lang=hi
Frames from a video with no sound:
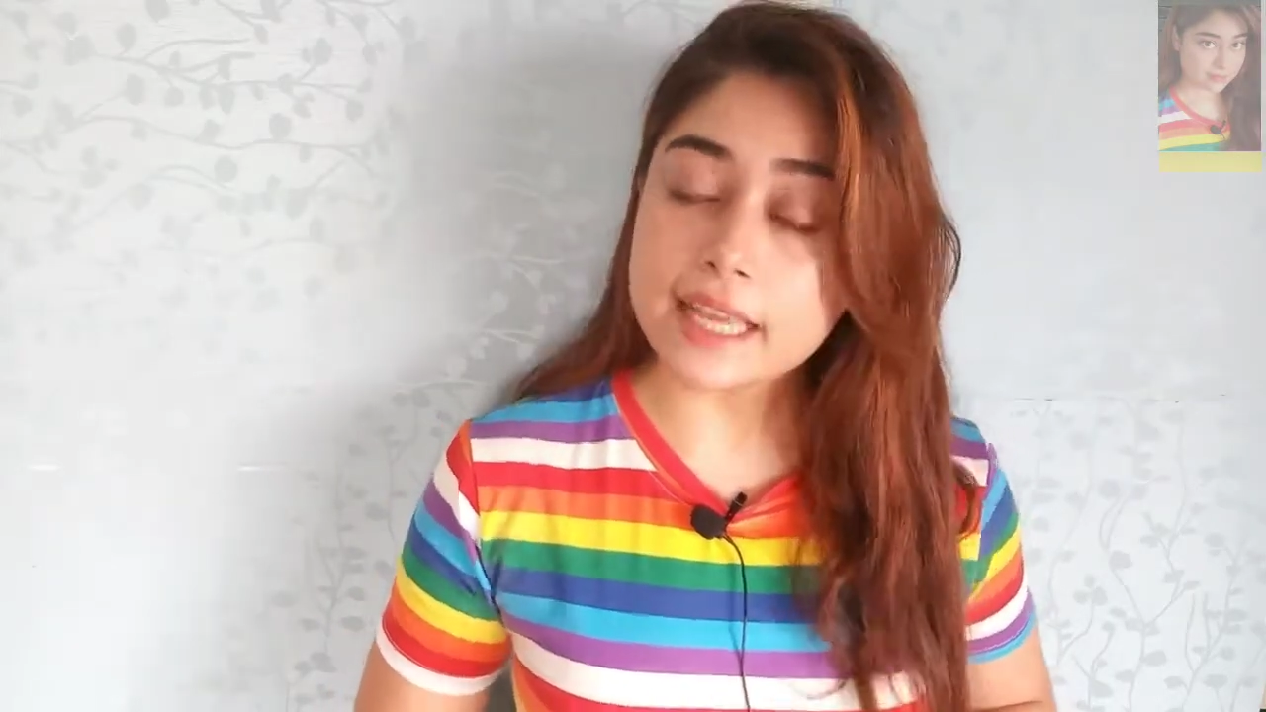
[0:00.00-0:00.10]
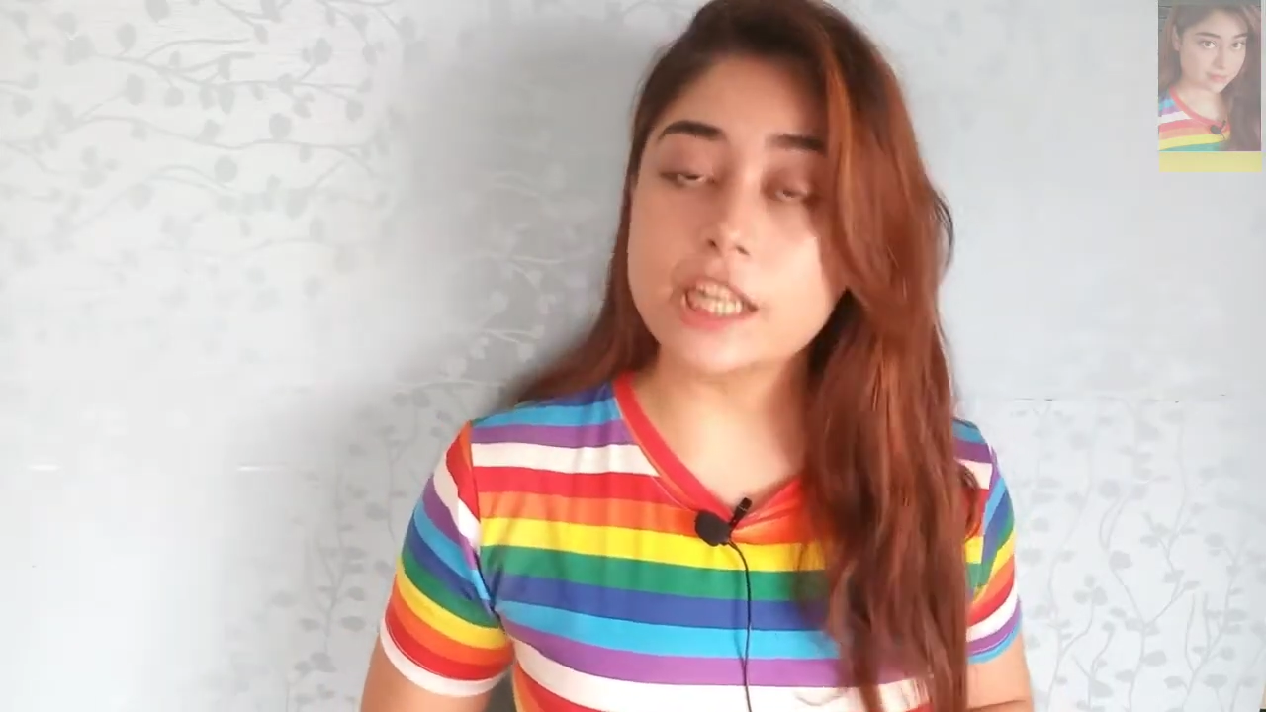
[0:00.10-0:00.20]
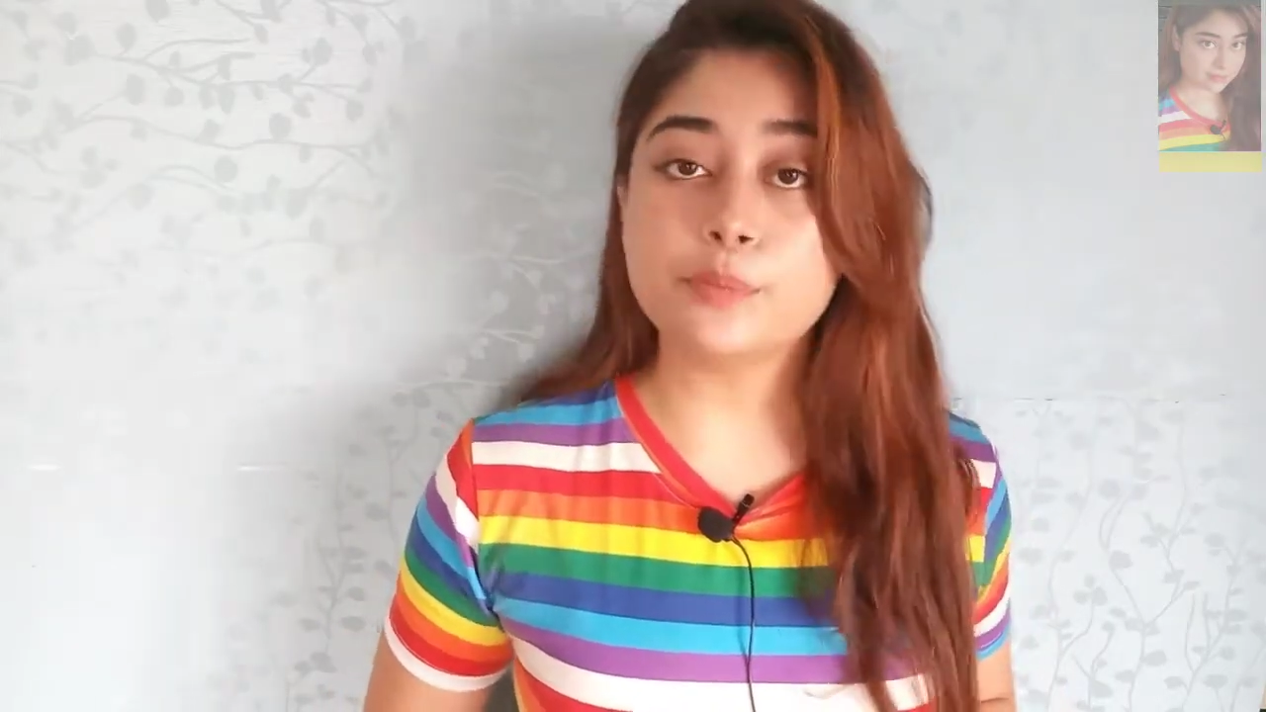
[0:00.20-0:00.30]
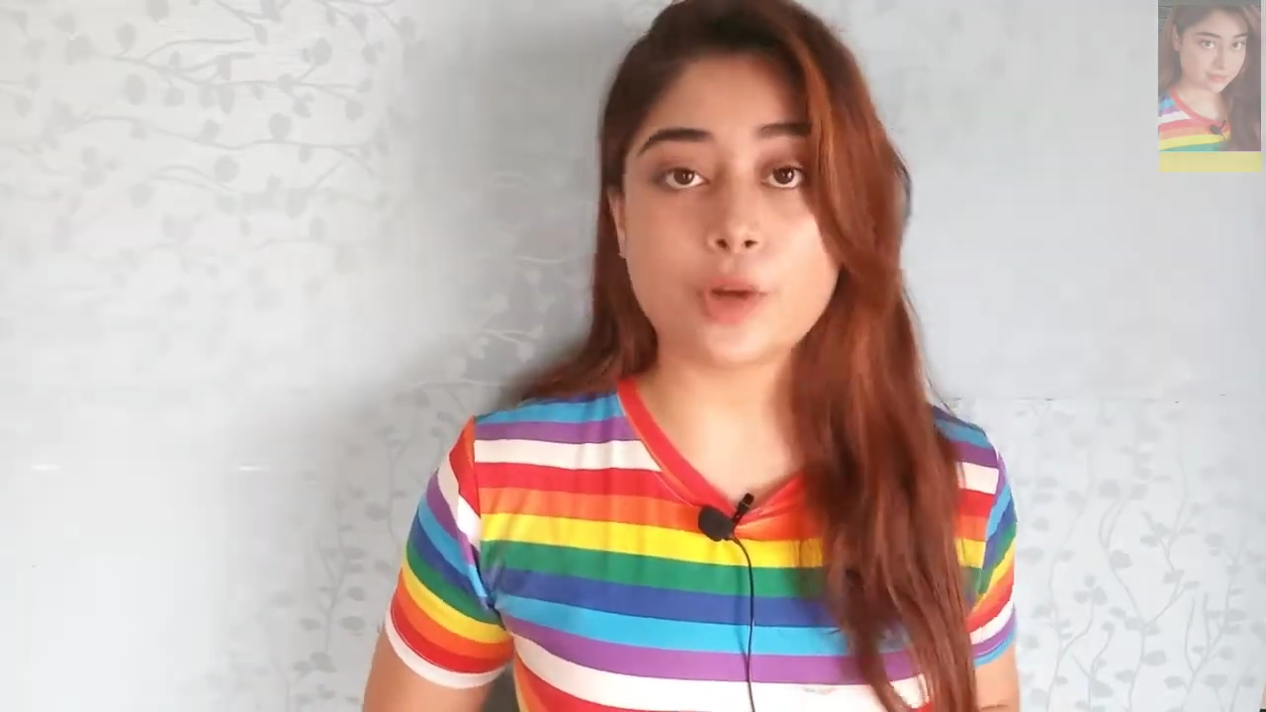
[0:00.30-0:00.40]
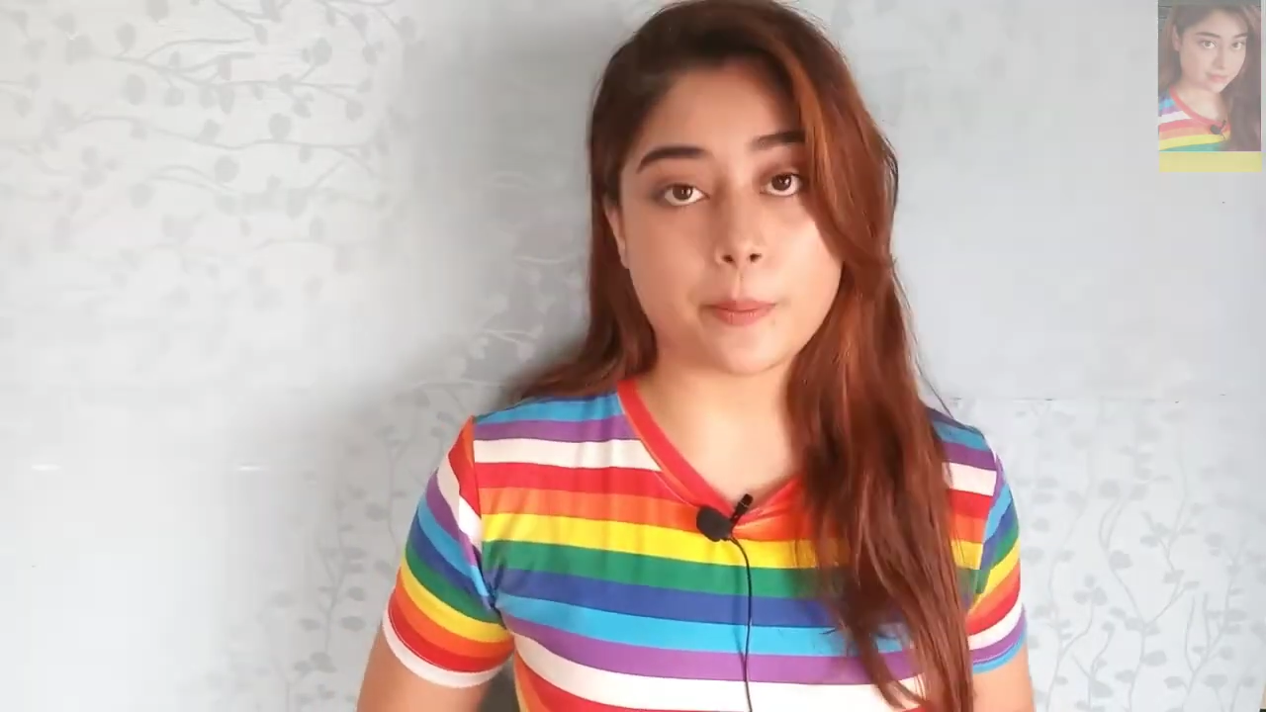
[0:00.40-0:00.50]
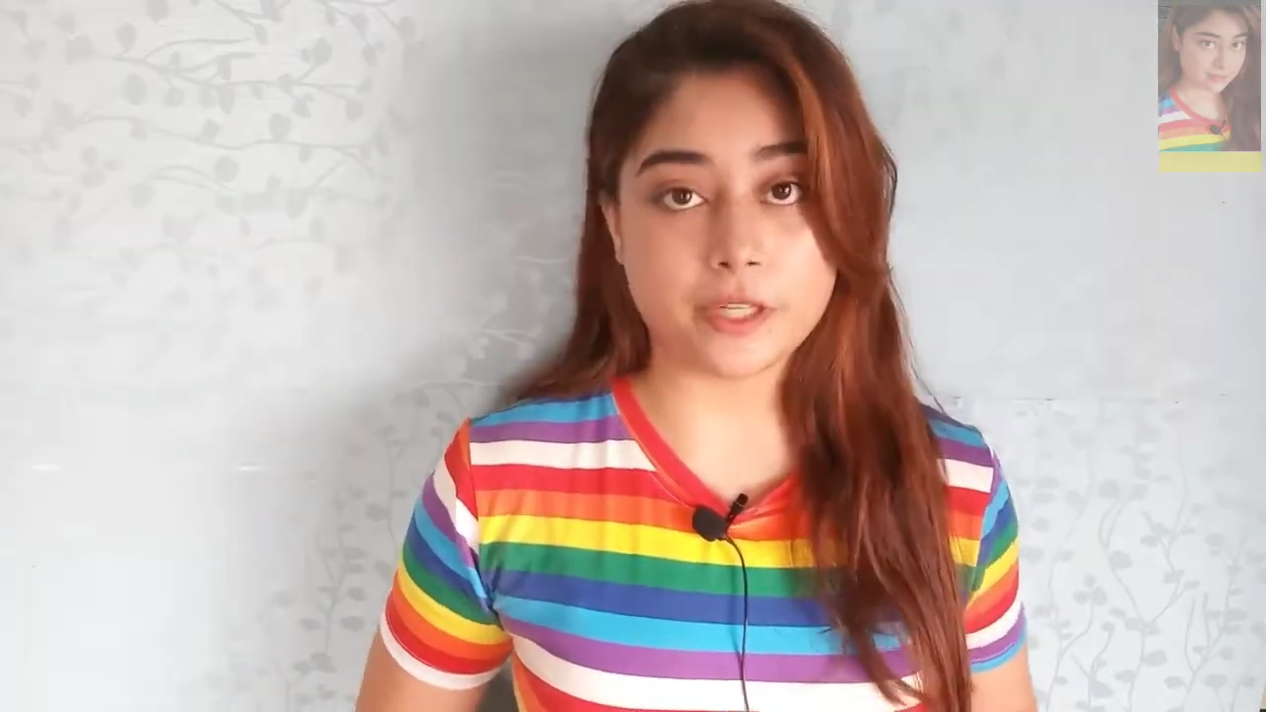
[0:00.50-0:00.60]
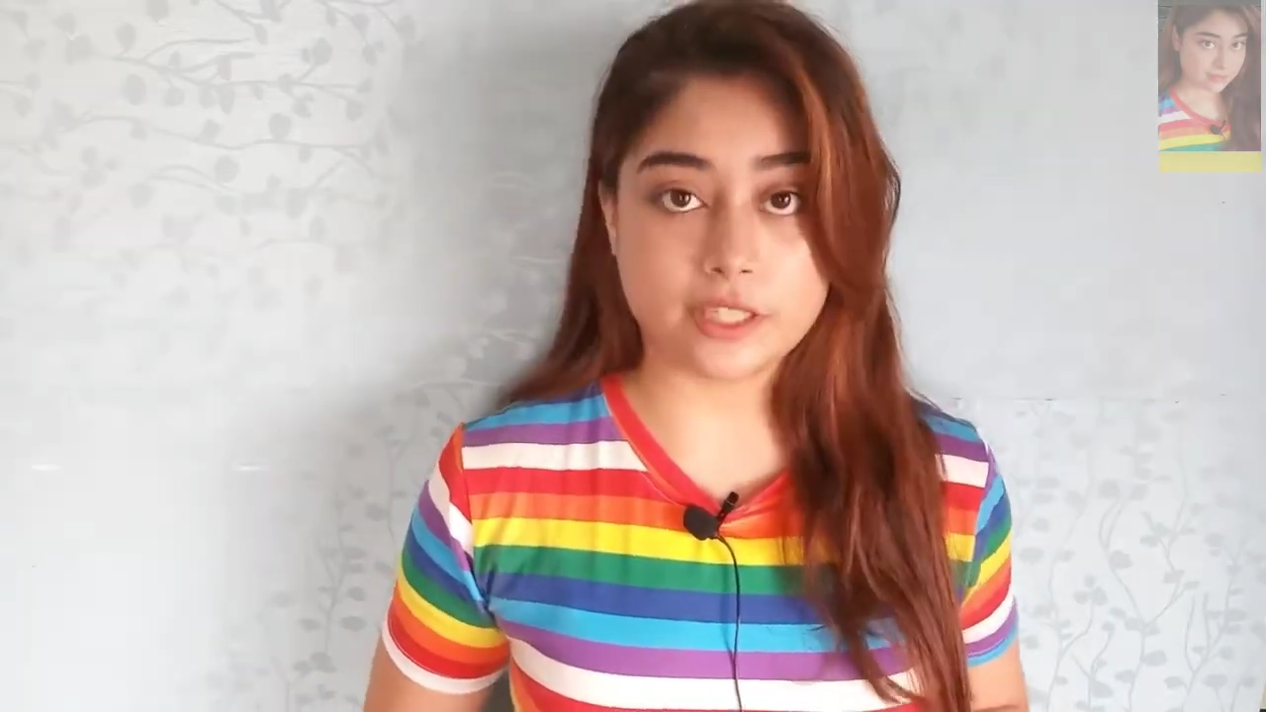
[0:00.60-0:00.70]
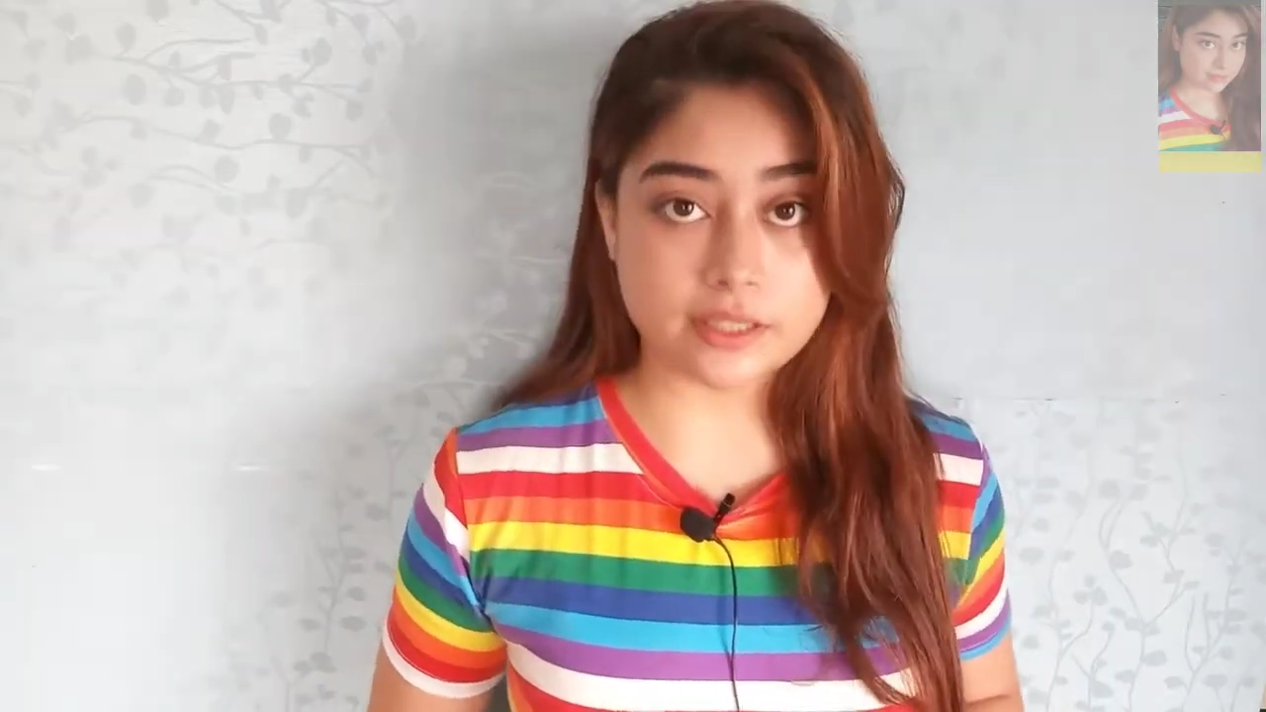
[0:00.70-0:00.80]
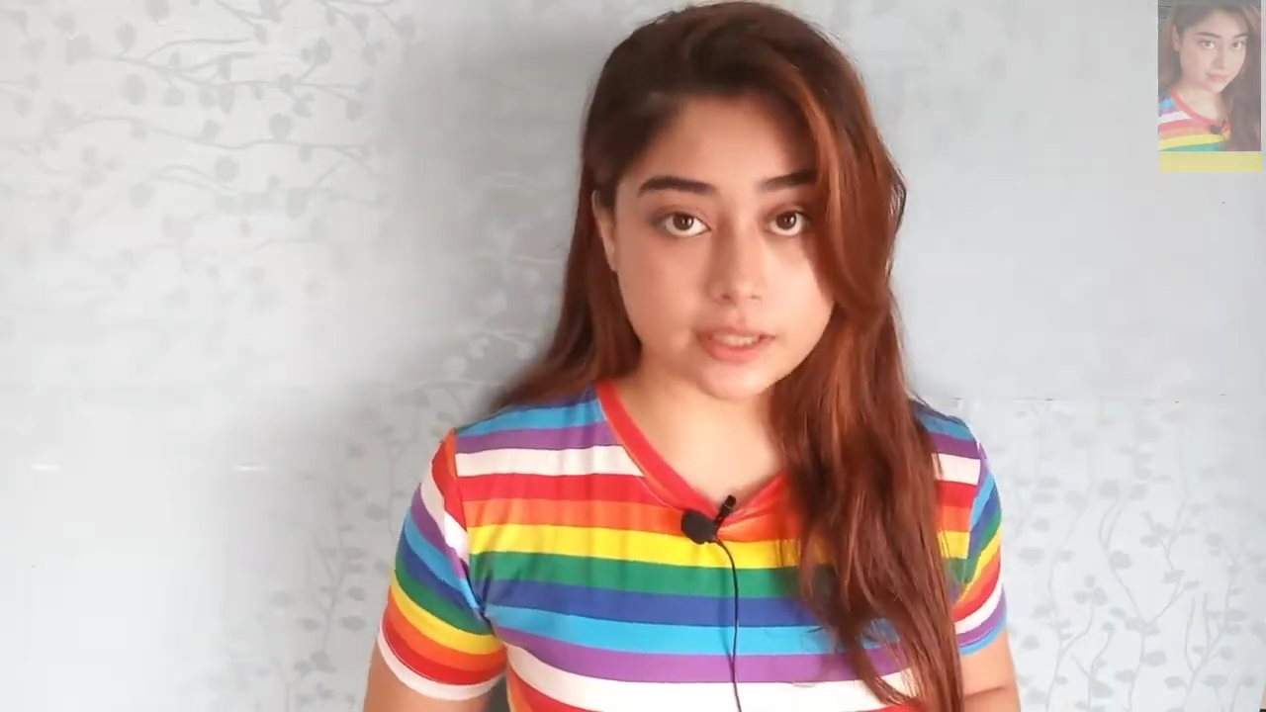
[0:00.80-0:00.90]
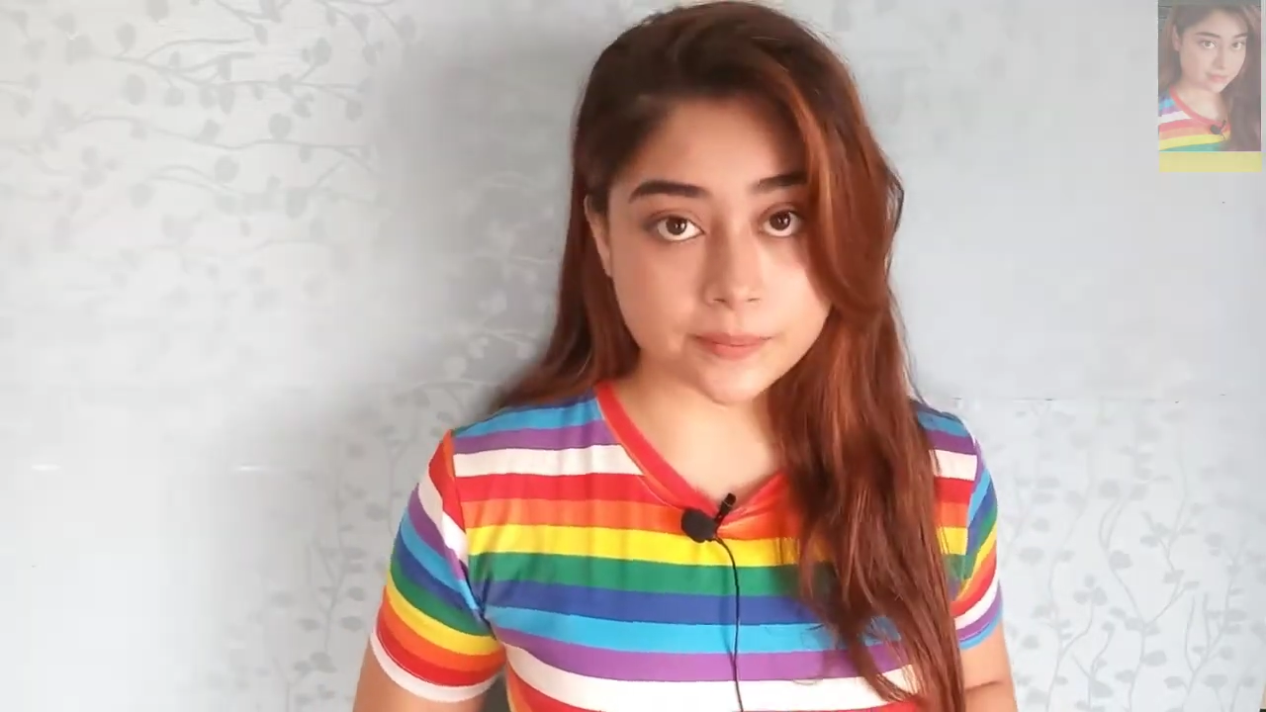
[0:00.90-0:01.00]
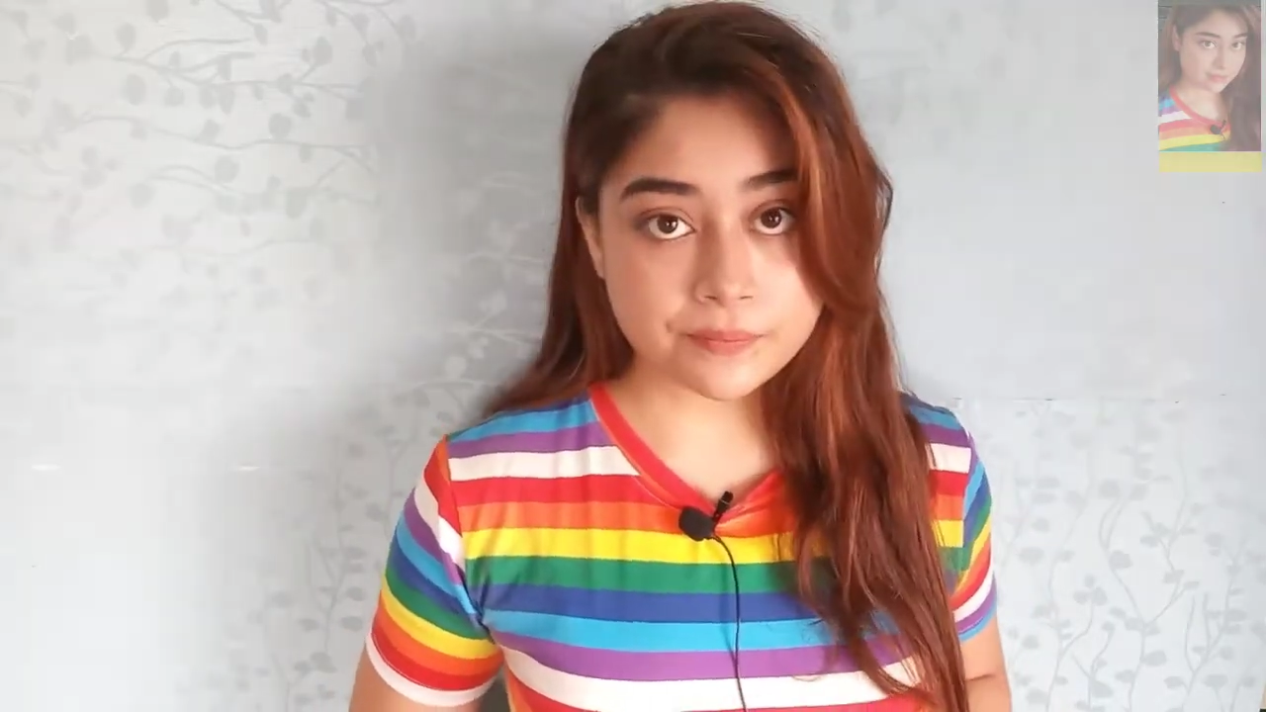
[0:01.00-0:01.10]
हीलिंग प्रॉपर्टीज